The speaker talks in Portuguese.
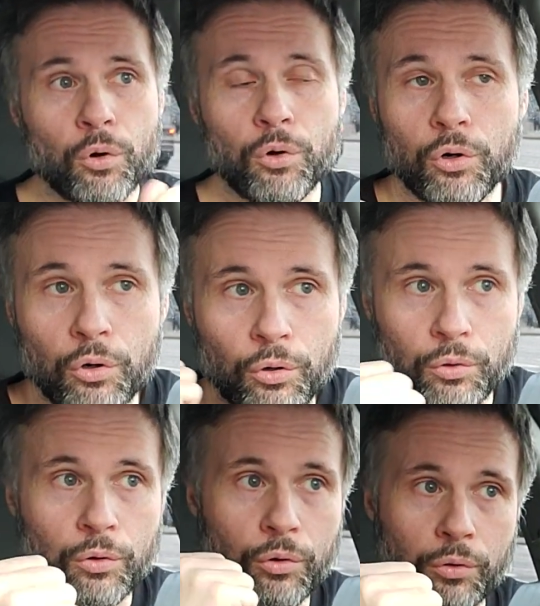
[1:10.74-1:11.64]
O,
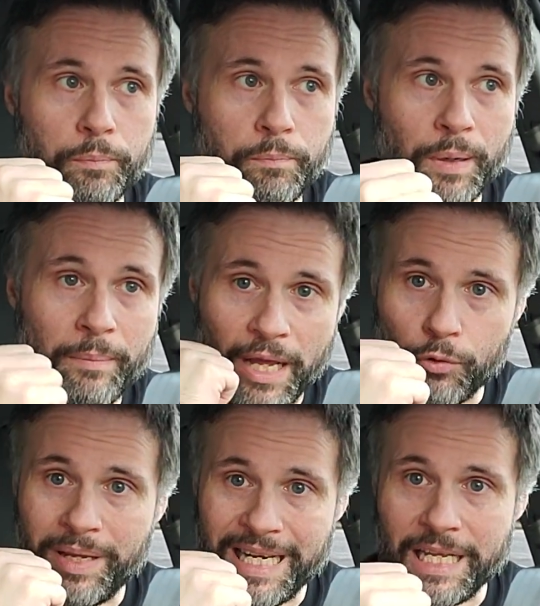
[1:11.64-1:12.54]
o
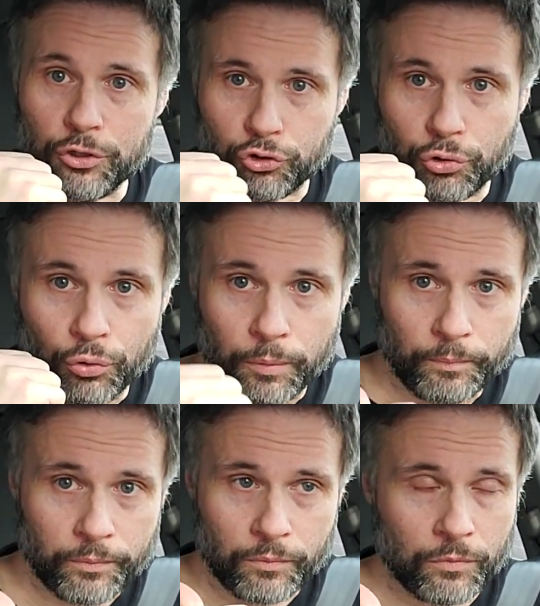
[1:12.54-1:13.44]
primeiro-ministro,
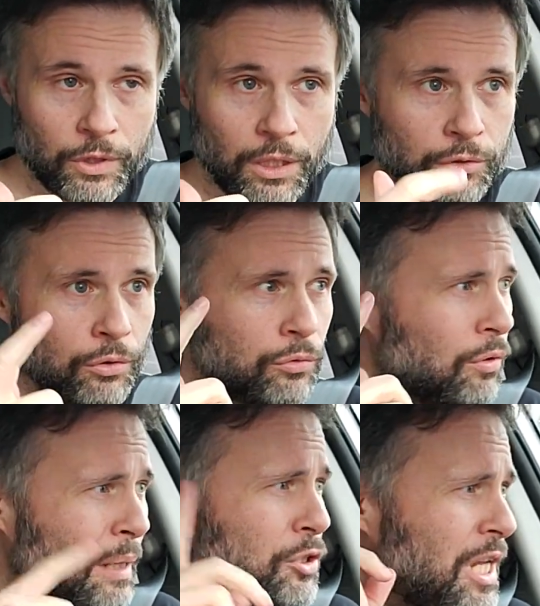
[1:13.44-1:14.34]
não
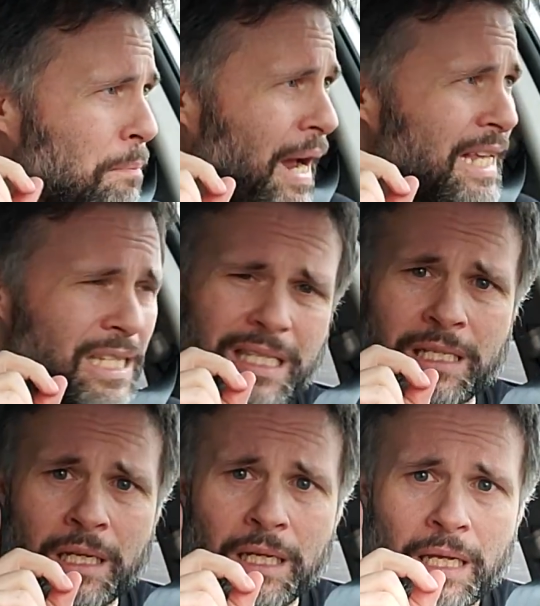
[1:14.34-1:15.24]
lembro de que
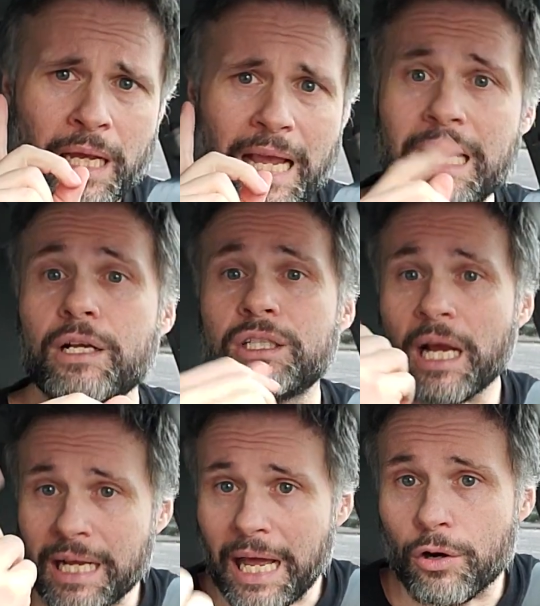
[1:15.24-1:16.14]
país, ele
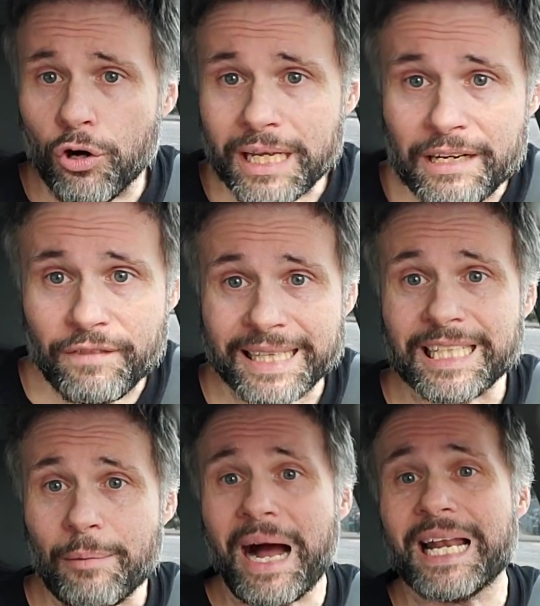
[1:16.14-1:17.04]
declarou que ele vai
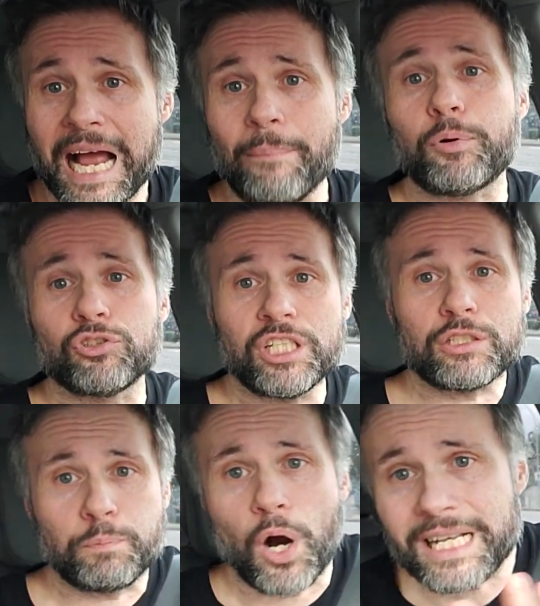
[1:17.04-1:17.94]
trabalhar para os
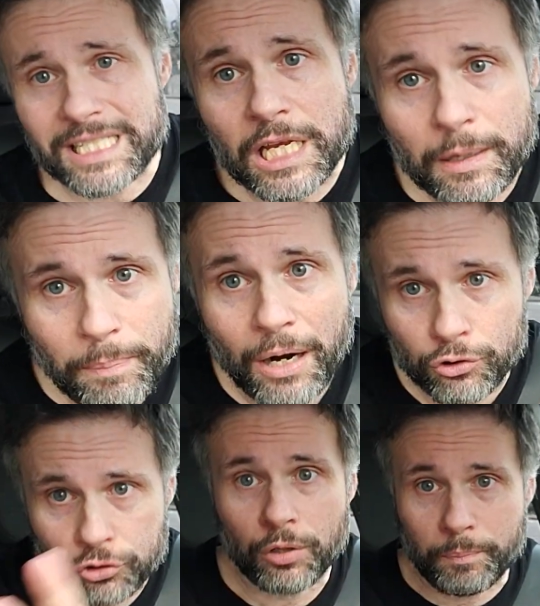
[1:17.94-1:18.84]
esportes irem para,
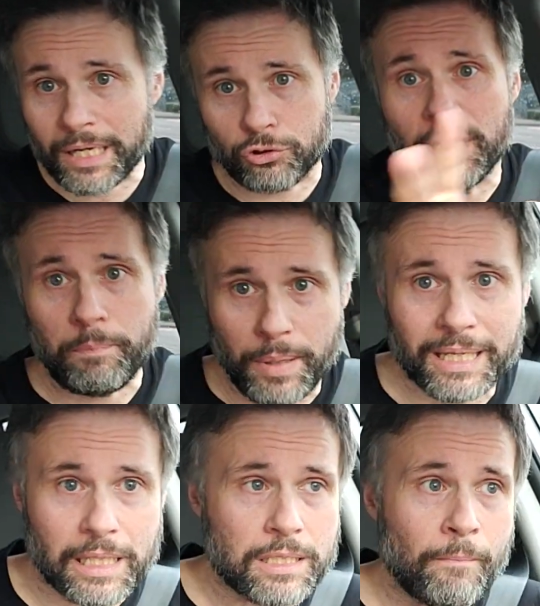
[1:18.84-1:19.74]
os, para as
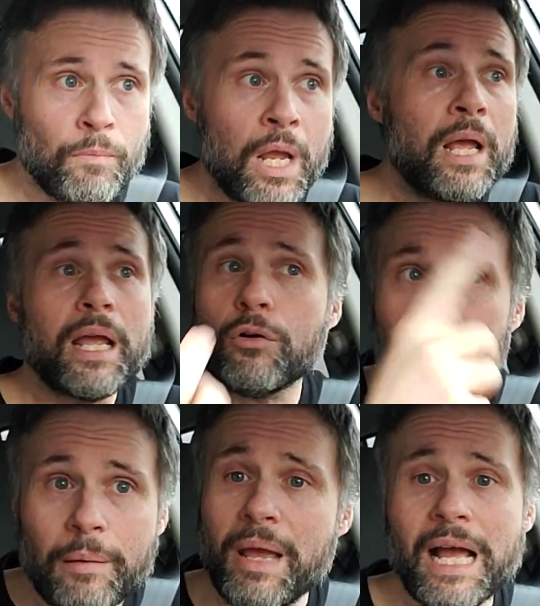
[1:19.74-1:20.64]
Olimpíadas. Eu
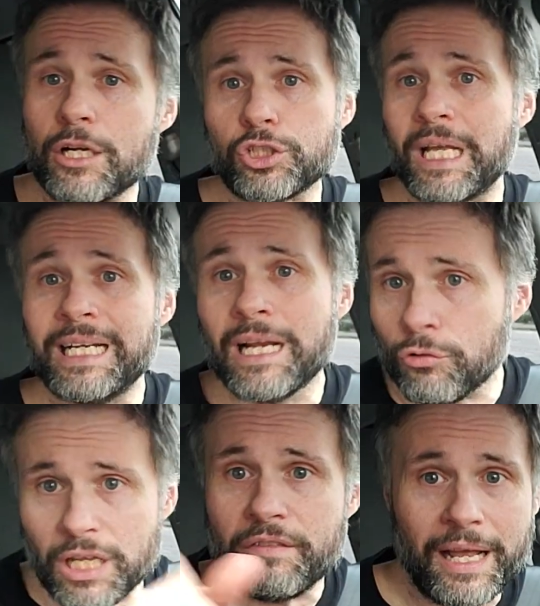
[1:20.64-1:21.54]
também acho que ele
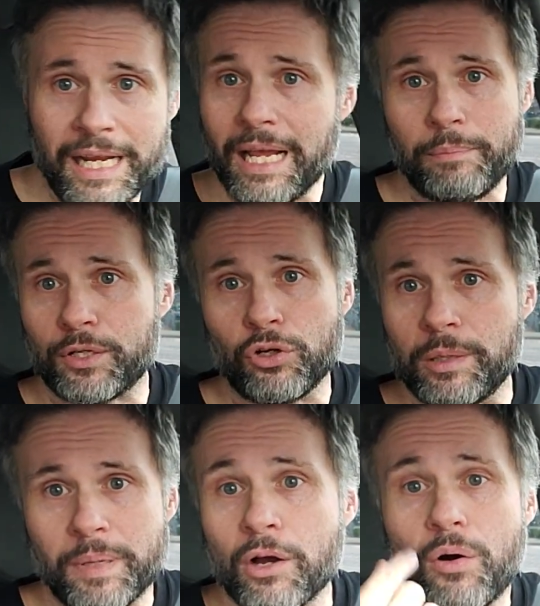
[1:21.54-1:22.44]
não deveria ir para as
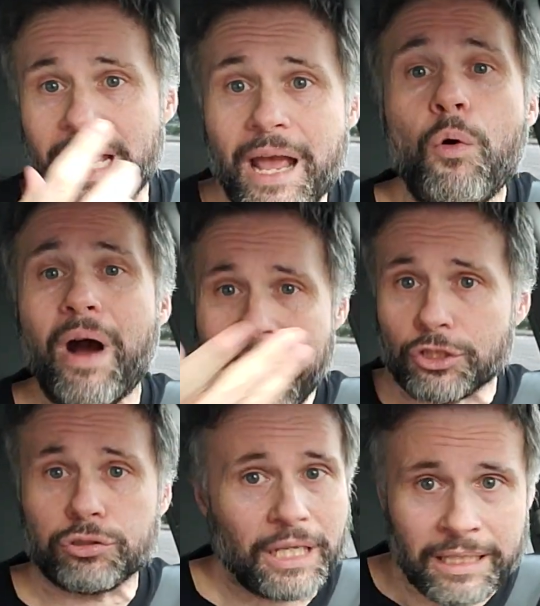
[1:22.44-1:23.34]
Olimpíadas. Eu, eu
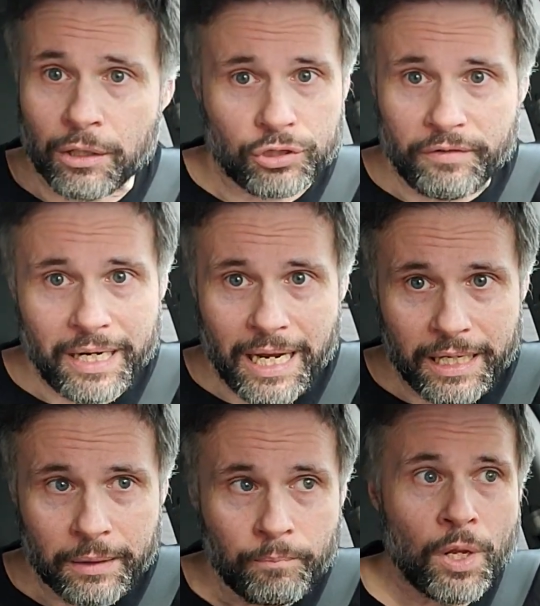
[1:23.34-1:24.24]
acho que ele não deveria
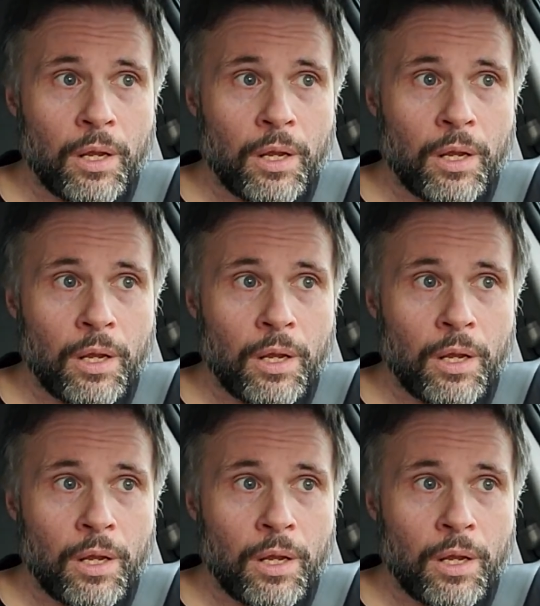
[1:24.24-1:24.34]
ir.